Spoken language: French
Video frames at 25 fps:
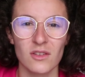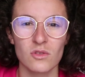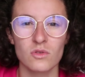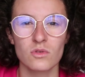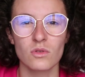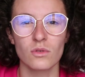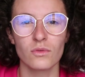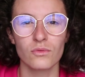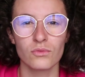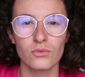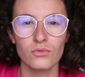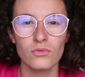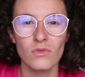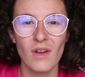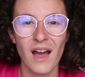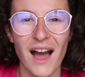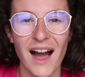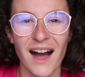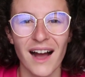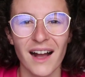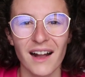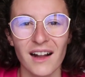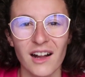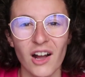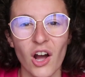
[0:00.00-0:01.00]
et que ce fut
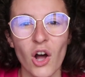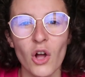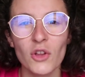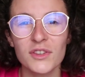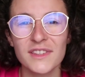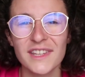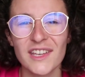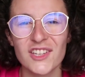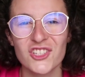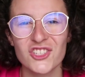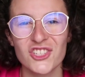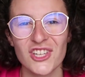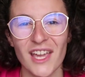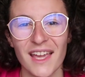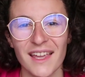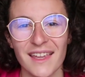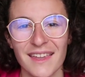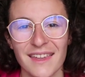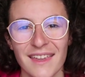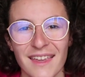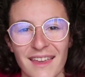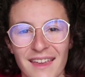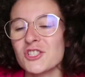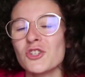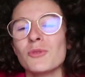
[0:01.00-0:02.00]
un grand échec.